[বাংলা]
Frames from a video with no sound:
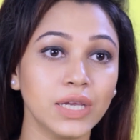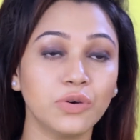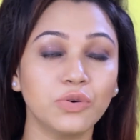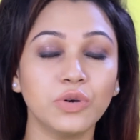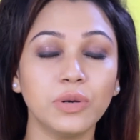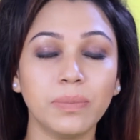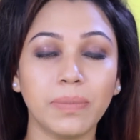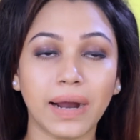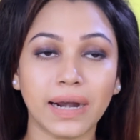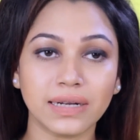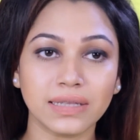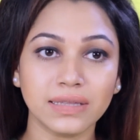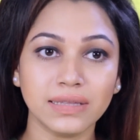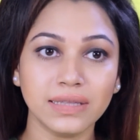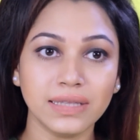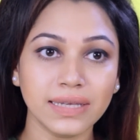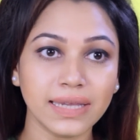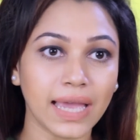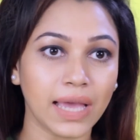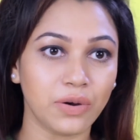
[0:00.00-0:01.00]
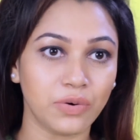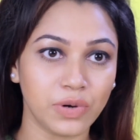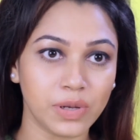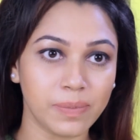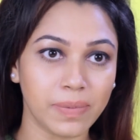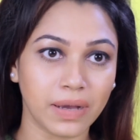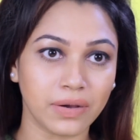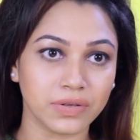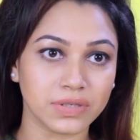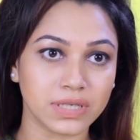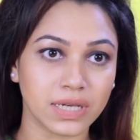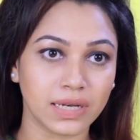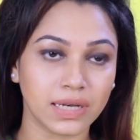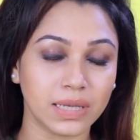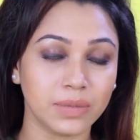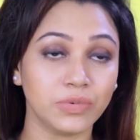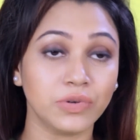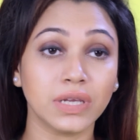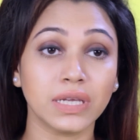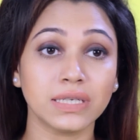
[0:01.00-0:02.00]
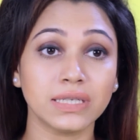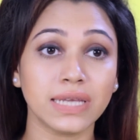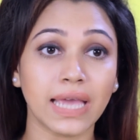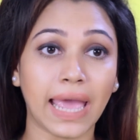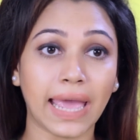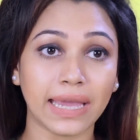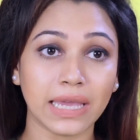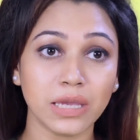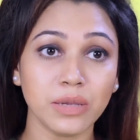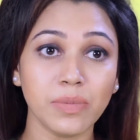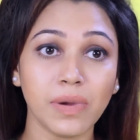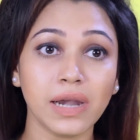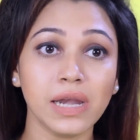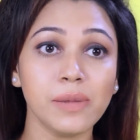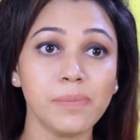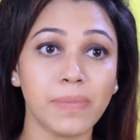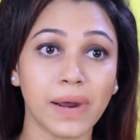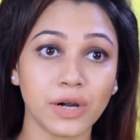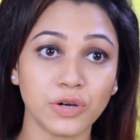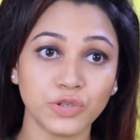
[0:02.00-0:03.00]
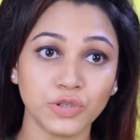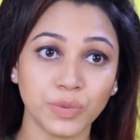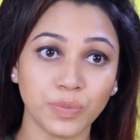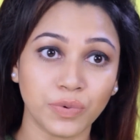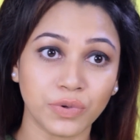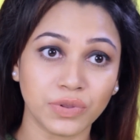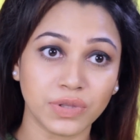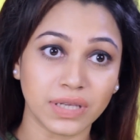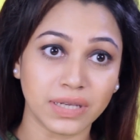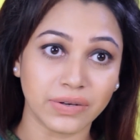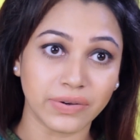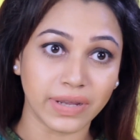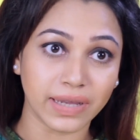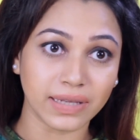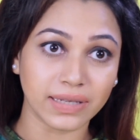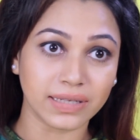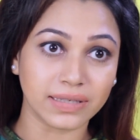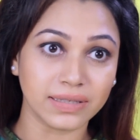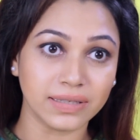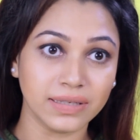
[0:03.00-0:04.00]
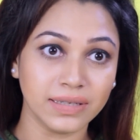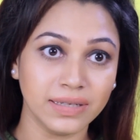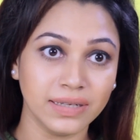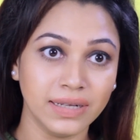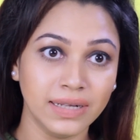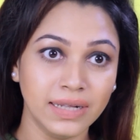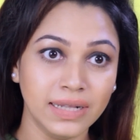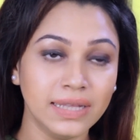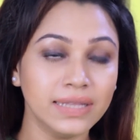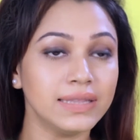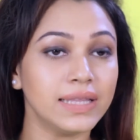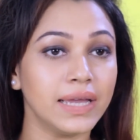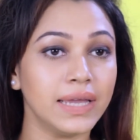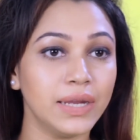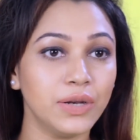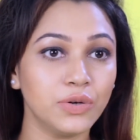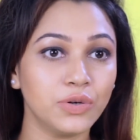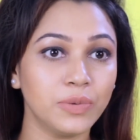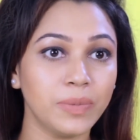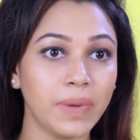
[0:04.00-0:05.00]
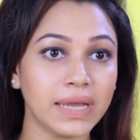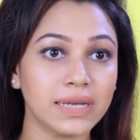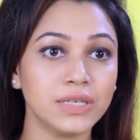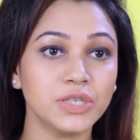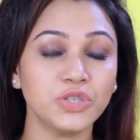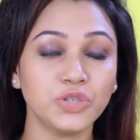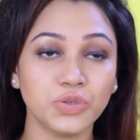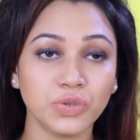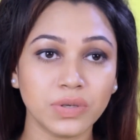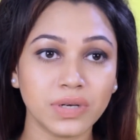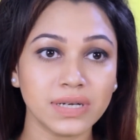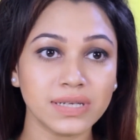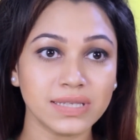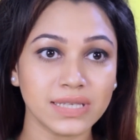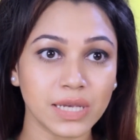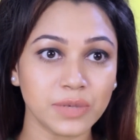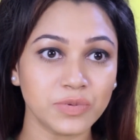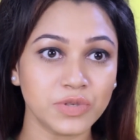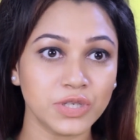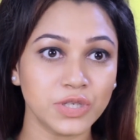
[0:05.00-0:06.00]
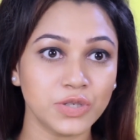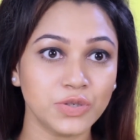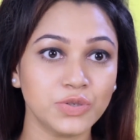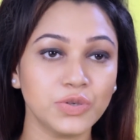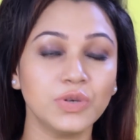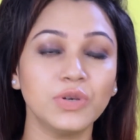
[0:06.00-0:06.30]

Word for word: থেকে কোনো বাড়তি ক্যালোরি পাওয়া যায় না এবং এটি একেবারেই পার্শ্ব প্রতিক্রিয়াহীন তাই এরকম একটি সুগার সাবস্টিটিউট